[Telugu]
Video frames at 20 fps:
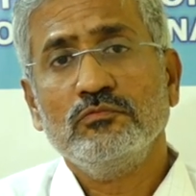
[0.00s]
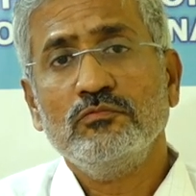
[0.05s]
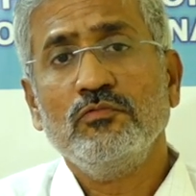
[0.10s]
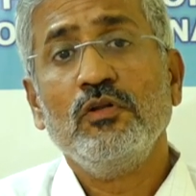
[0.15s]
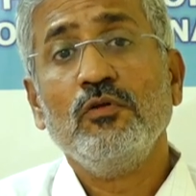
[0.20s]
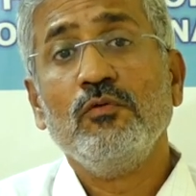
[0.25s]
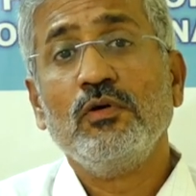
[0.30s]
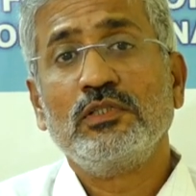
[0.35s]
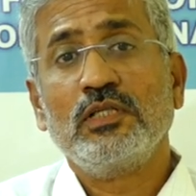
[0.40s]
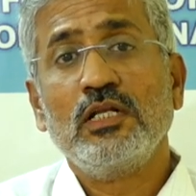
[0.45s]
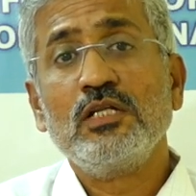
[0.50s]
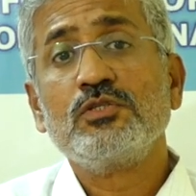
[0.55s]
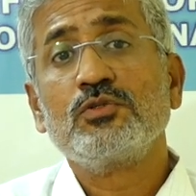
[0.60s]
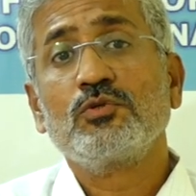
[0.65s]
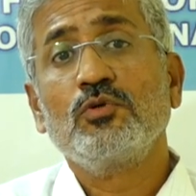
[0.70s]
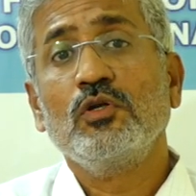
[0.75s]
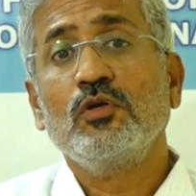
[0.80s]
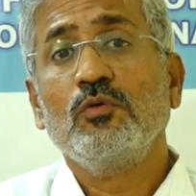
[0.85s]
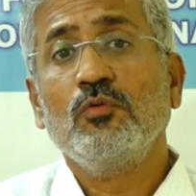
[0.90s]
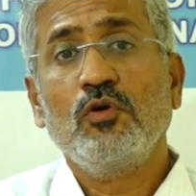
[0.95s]
విలువ
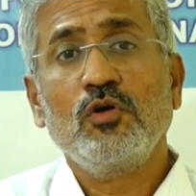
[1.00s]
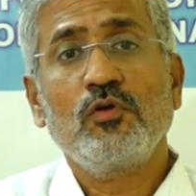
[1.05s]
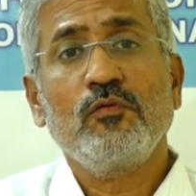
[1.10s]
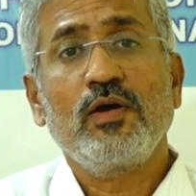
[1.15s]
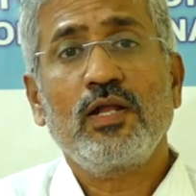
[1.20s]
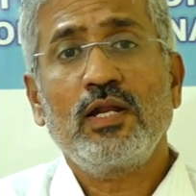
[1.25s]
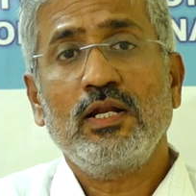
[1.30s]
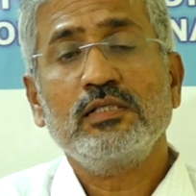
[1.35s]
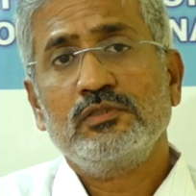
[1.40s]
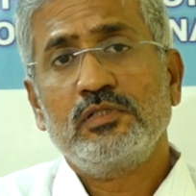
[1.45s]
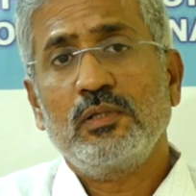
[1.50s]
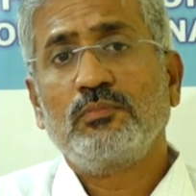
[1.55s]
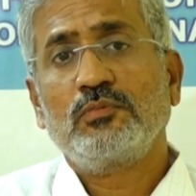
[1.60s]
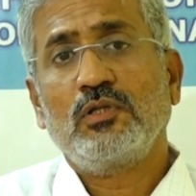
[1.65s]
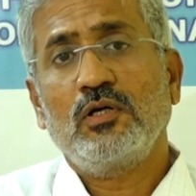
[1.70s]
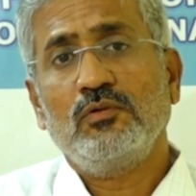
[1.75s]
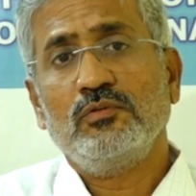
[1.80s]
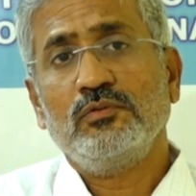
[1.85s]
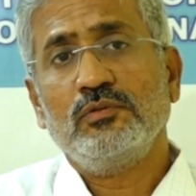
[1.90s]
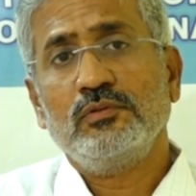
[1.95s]
తెలుసుకొని ఓటు వేయాలని
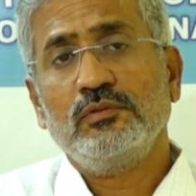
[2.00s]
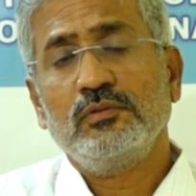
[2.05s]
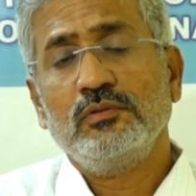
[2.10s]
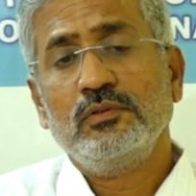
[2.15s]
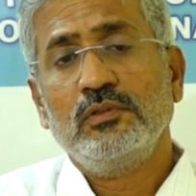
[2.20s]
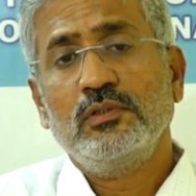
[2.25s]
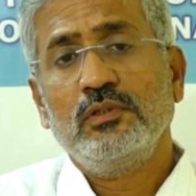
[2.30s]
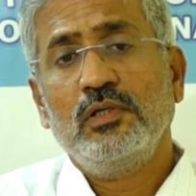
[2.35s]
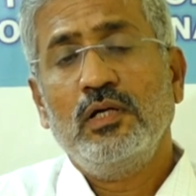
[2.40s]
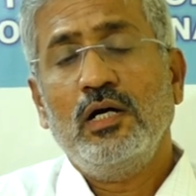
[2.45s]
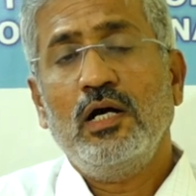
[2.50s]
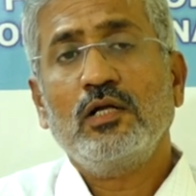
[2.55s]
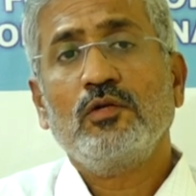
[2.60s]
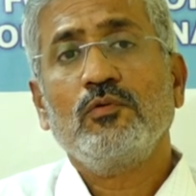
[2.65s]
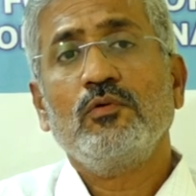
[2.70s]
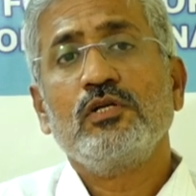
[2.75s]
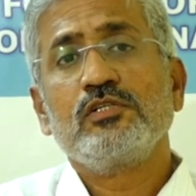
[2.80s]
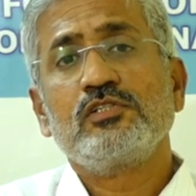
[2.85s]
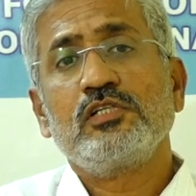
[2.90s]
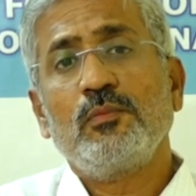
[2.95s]
చెప్తా ఉంది
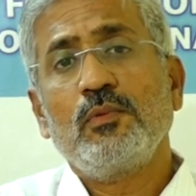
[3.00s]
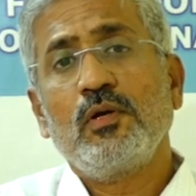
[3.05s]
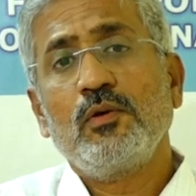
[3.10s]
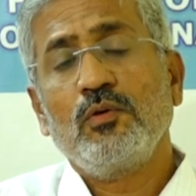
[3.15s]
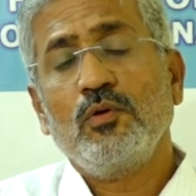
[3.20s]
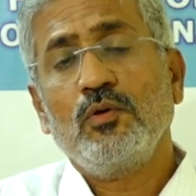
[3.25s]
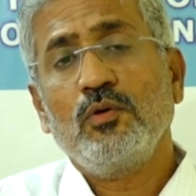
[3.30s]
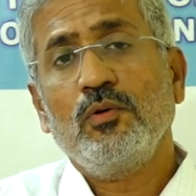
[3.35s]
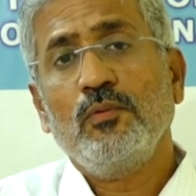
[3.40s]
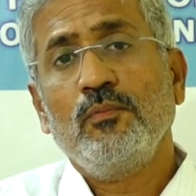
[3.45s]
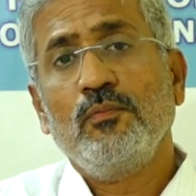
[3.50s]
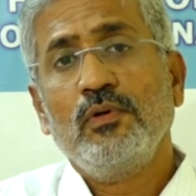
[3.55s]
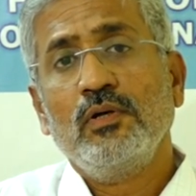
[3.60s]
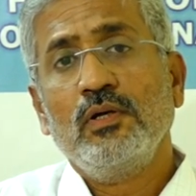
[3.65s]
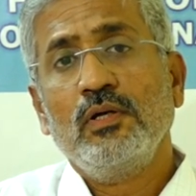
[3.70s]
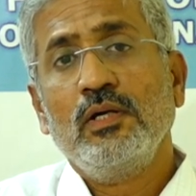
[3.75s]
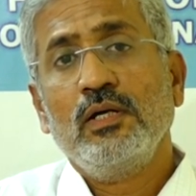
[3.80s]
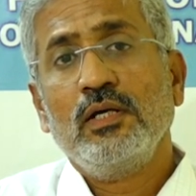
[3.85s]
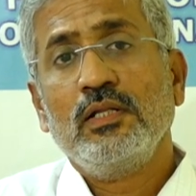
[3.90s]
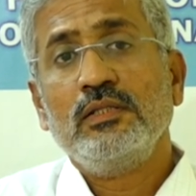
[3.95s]
అటువంటి సమయంలో
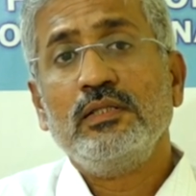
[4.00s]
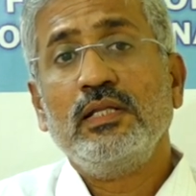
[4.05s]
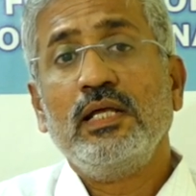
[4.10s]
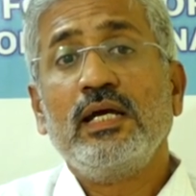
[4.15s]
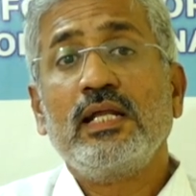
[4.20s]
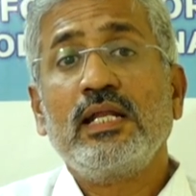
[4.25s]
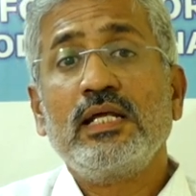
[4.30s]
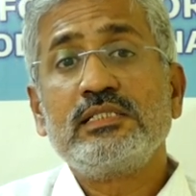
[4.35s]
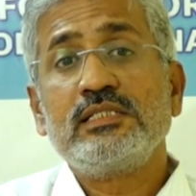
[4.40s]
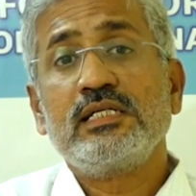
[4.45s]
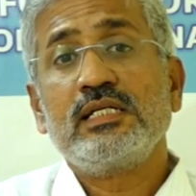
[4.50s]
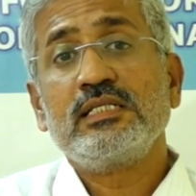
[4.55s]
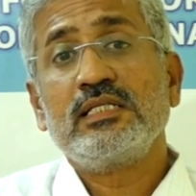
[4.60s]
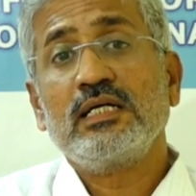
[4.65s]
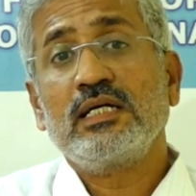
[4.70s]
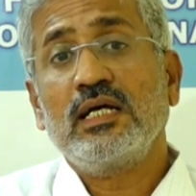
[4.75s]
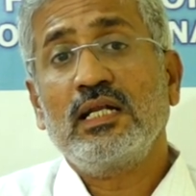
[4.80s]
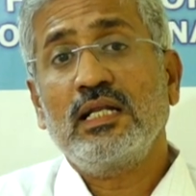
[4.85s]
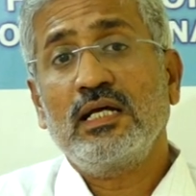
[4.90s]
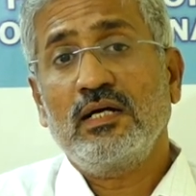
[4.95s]
నేర చరిత
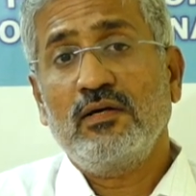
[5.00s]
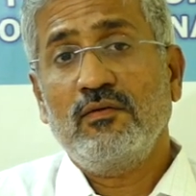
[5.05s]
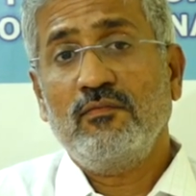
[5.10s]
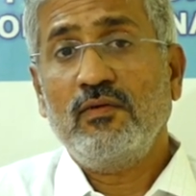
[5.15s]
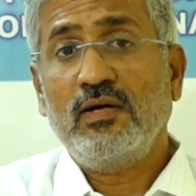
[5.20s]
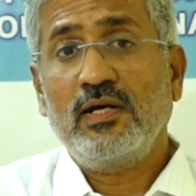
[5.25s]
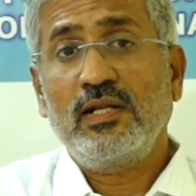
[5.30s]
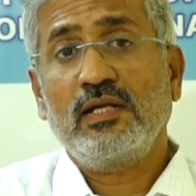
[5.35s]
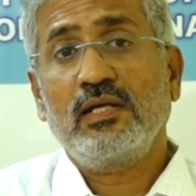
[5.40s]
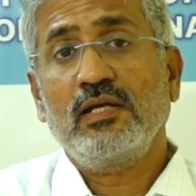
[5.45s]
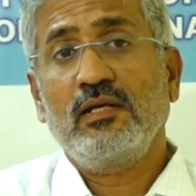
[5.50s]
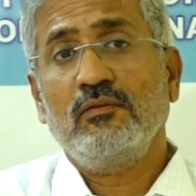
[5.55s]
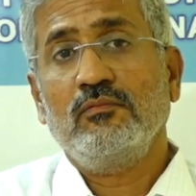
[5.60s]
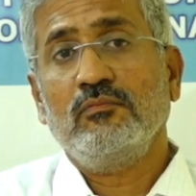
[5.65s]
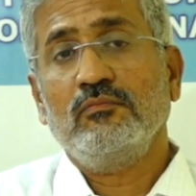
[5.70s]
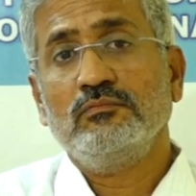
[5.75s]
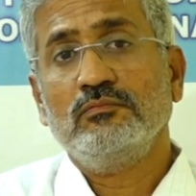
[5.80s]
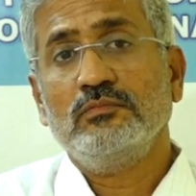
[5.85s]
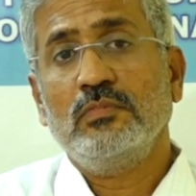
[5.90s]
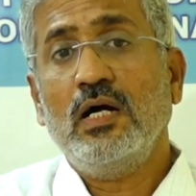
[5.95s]
గల వారికి
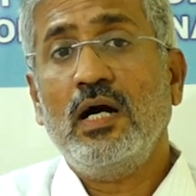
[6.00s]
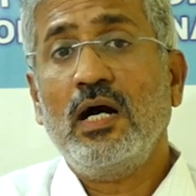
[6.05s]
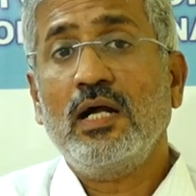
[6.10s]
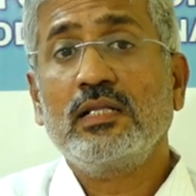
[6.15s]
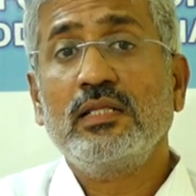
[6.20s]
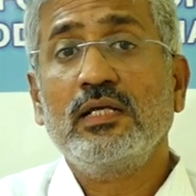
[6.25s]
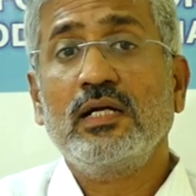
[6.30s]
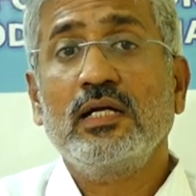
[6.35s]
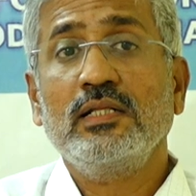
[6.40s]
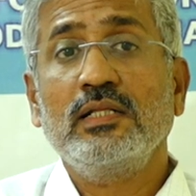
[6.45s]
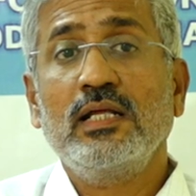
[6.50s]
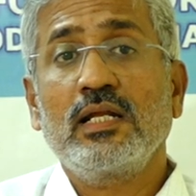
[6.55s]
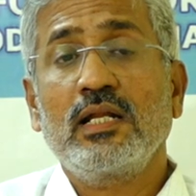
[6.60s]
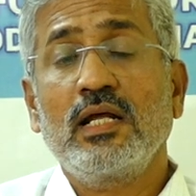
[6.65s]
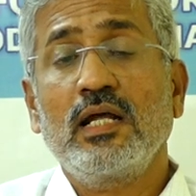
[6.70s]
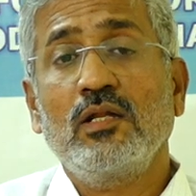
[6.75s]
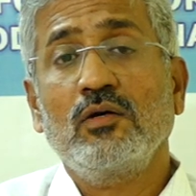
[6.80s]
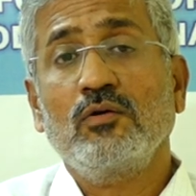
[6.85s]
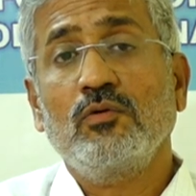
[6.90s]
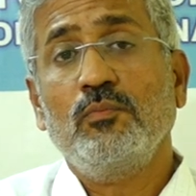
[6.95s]
ఆర్థిక
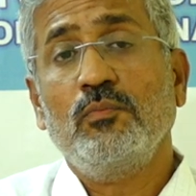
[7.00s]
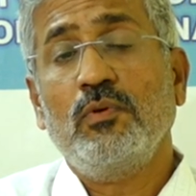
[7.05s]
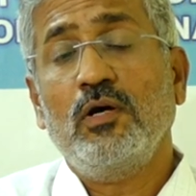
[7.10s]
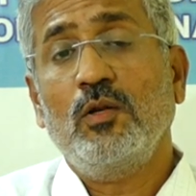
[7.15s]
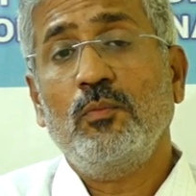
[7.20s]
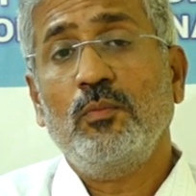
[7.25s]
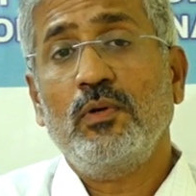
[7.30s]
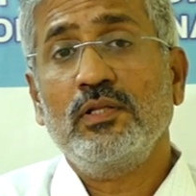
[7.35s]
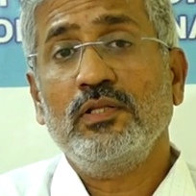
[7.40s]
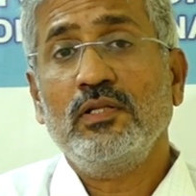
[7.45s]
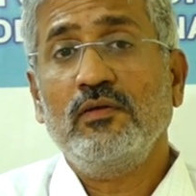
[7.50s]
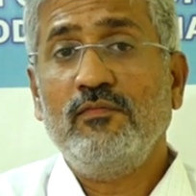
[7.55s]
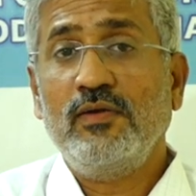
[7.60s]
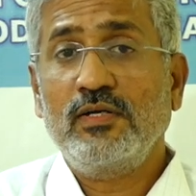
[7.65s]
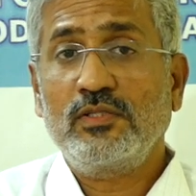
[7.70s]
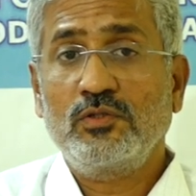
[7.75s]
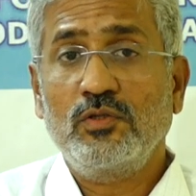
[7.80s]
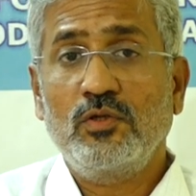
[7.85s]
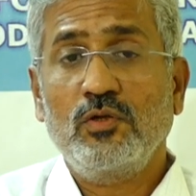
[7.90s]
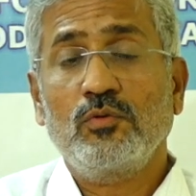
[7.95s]
నేరాలకు పాల్పడిన
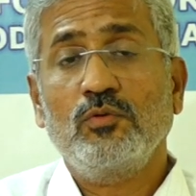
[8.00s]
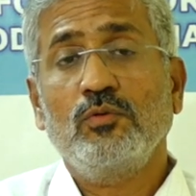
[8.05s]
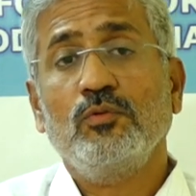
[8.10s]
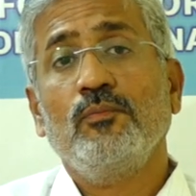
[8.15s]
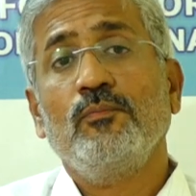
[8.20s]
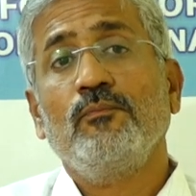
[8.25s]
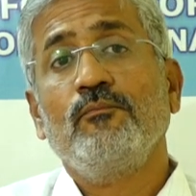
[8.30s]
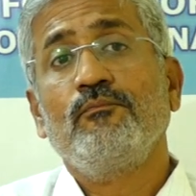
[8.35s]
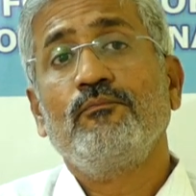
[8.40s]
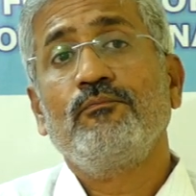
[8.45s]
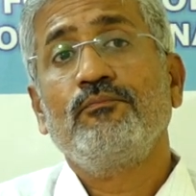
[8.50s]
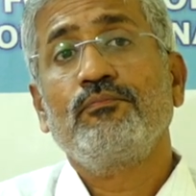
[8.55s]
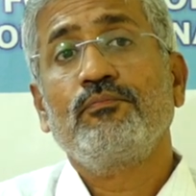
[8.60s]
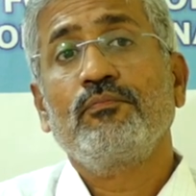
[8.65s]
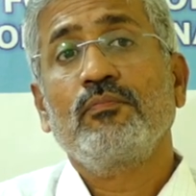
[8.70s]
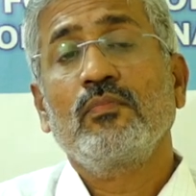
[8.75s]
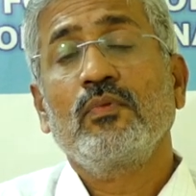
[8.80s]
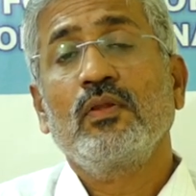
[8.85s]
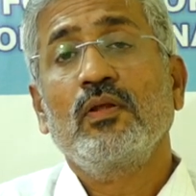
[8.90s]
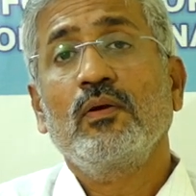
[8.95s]
వ్యక్తులకు
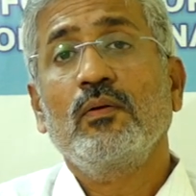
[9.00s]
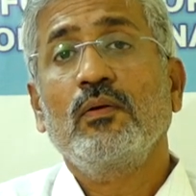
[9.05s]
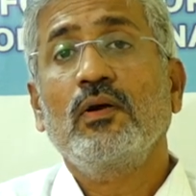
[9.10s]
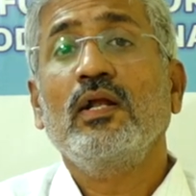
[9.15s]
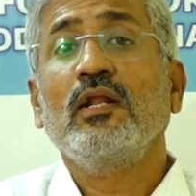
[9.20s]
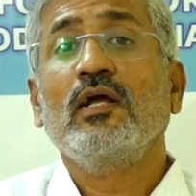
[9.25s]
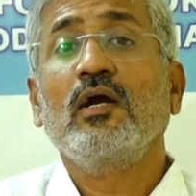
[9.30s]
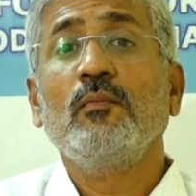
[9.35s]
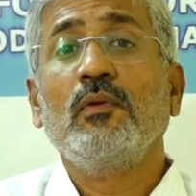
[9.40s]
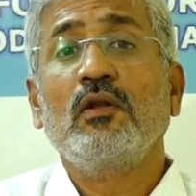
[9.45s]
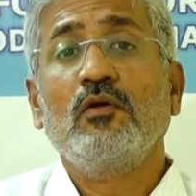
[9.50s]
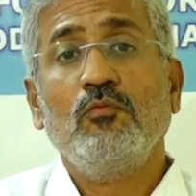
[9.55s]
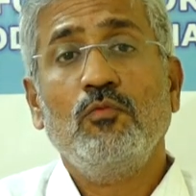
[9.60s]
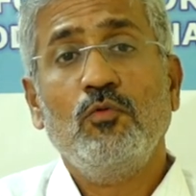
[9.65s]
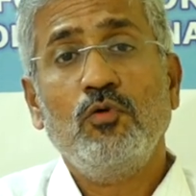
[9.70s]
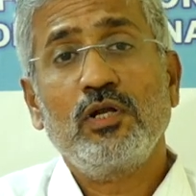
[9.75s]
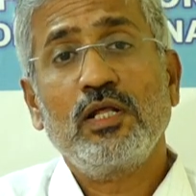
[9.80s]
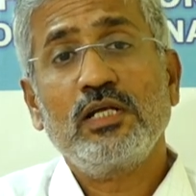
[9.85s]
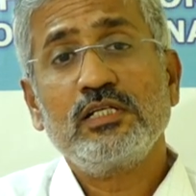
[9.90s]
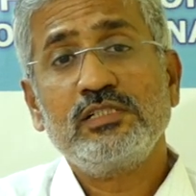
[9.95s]
కనుక మనం
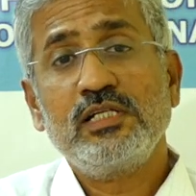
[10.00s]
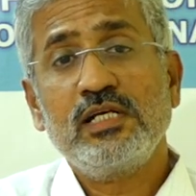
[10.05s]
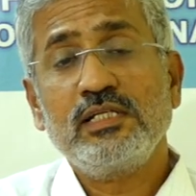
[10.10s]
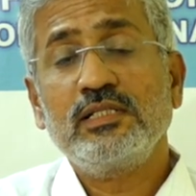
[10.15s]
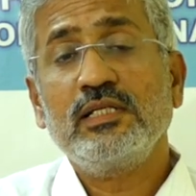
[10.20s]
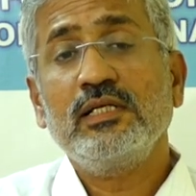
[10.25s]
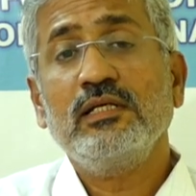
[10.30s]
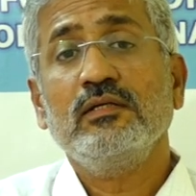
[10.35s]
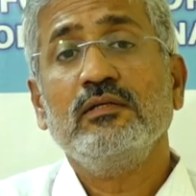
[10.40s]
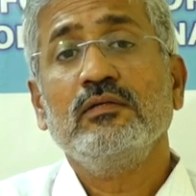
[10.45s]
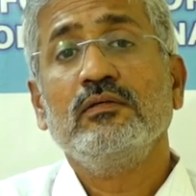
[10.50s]
ఓటేసినైతే